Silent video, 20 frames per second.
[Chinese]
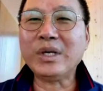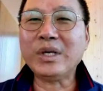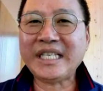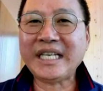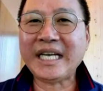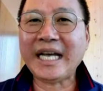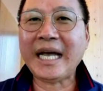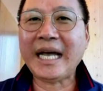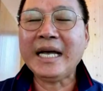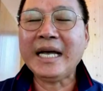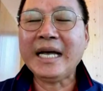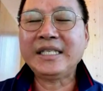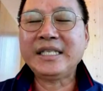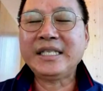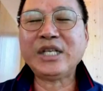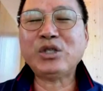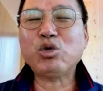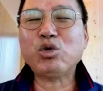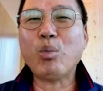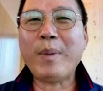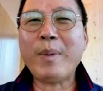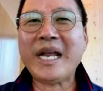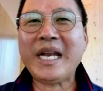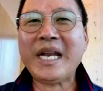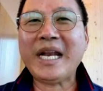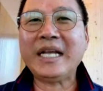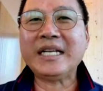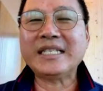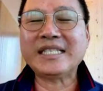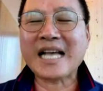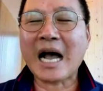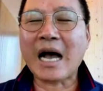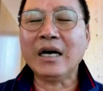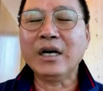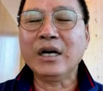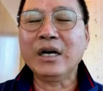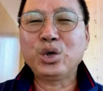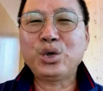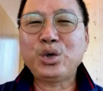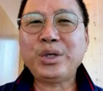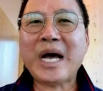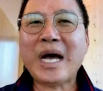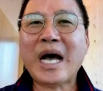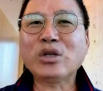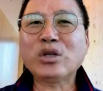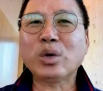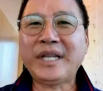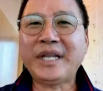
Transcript: 的飞机，它有一些技术命令